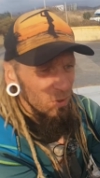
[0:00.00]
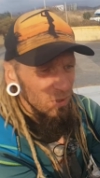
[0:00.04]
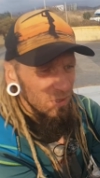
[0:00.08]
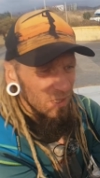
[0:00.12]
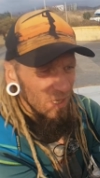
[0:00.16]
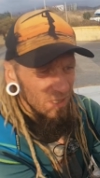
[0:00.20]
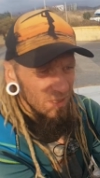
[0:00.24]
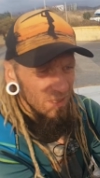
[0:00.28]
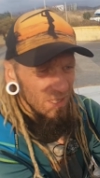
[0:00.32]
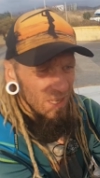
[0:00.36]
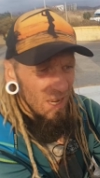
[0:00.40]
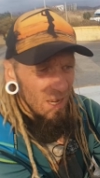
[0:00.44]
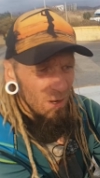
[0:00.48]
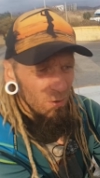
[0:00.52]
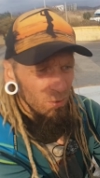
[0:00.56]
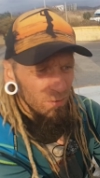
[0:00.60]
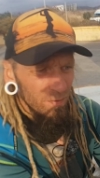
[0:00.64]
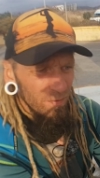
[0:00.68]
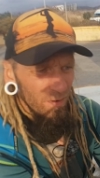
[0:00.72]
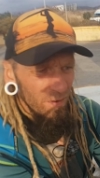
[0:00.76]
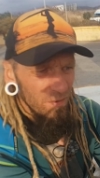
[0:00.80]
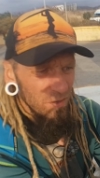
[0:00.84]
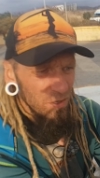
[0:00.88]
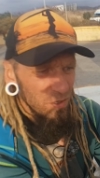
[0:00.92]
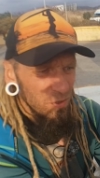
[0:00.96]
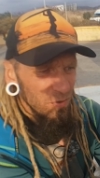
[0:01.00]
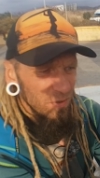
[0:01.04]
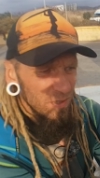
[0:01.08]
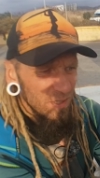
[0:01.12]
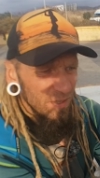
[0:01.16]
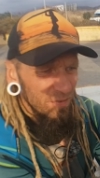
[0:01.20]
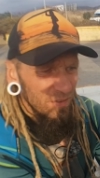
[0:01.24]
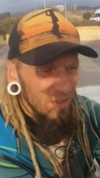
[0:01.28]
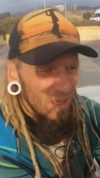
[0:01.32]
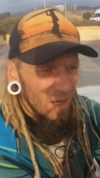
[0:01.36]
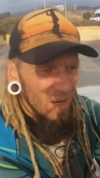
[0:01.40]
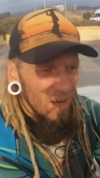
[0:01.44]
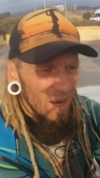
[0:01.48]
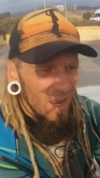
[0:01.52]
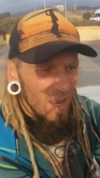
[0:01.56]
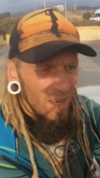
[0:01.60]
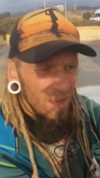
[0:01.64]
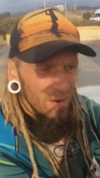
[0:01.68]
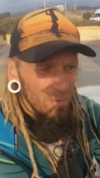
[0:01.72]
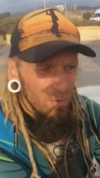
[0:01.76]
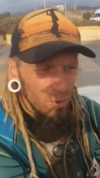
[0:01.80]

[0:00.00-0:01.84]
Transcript: Вот одна вот вывинчивается, вторая,